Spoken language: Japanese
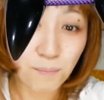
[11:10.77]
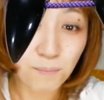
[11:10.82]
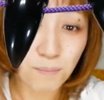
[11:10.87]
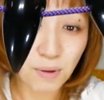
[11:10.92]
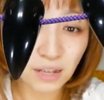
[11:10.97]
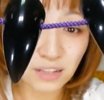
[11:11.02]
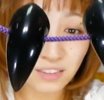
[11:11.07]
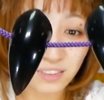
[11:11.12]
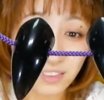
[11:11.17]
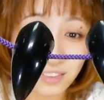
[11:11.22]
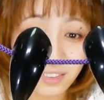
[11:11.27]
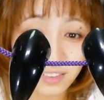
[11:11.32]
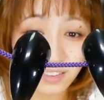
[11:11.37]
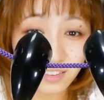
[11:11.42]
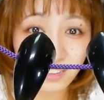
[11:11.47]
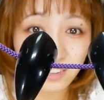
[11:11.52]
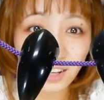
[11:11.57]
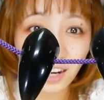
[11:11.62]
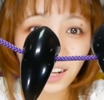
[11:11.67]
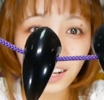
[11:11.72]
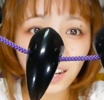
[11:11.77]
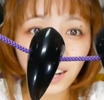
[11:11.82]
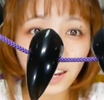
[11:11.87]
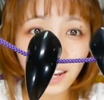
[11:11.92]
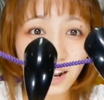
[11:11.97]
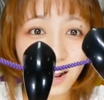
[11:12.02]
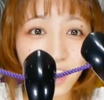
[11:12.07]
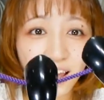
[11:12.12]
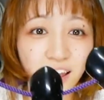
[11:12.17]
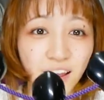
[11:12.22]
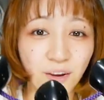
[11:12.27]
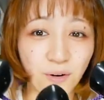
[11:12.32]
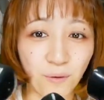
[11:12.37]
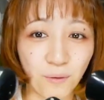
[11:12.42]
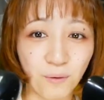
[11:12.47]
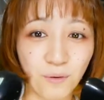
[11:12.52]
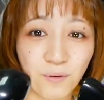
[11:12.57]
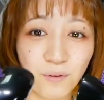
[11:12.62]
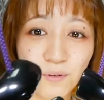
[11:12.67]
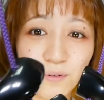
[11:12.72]
いめっちゃ綺麗よ
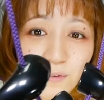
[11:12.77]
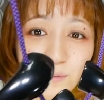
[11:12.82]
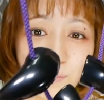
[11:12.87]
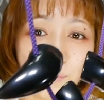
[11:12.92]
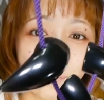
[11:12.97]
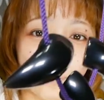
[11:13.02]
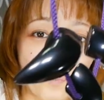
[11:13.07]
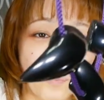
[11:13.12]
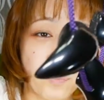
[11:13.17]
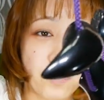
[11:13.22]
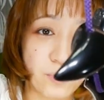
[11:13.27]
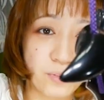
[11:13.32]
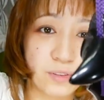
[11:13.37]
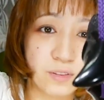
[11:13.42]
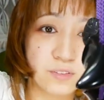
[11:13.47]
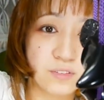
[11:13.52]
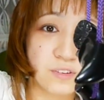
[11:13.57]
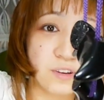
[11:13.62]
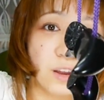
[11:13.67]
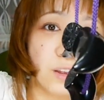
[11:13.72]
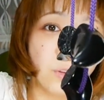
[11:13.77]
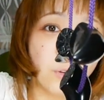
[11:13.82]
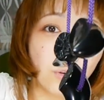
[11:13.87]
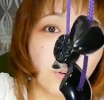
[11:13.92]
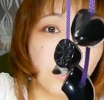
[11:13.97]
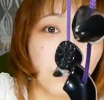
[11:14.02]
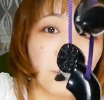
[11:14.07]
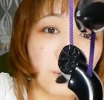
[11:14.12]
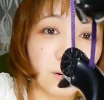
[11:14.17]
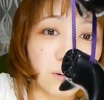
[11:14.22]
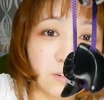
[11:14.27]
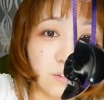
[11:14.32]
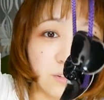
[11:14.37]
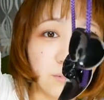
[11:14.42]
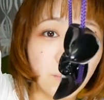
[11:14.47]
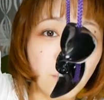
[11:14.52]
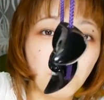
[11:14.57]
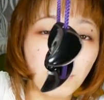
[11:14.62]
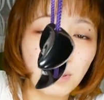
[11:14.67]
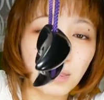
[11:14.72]
ちゃんと熊の
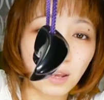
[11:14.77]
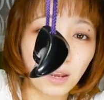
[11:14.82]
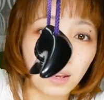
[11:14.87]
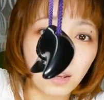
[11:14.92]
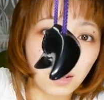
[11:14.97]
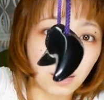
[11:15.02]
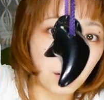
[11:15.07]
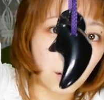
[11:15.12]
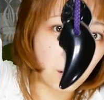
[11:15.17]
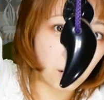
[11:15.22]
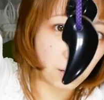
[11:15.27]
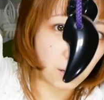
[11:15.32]
爪みたいになん